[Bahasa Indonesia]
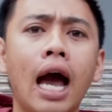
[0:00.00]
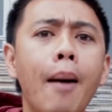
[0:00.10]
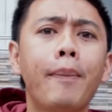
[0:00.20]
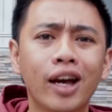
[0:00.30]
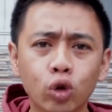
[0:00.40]

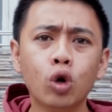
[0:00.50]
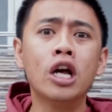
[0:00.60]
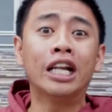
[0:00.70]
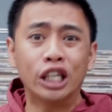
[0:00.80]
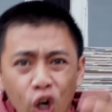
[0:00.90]
Apa itu?
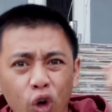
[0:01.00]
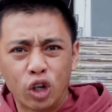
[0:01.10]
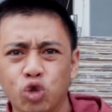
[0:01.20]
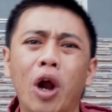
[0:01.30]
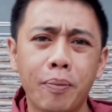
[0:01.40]

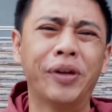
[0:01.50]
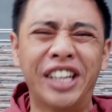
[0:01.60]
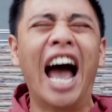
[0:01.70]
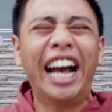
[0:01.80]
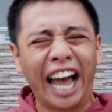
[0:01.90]
Telurnya sudah
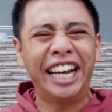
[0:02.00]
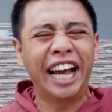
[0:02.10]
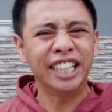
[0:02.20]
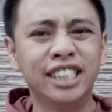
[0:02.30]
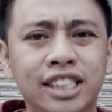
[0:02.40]
dipecahkan
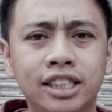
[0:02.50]
guys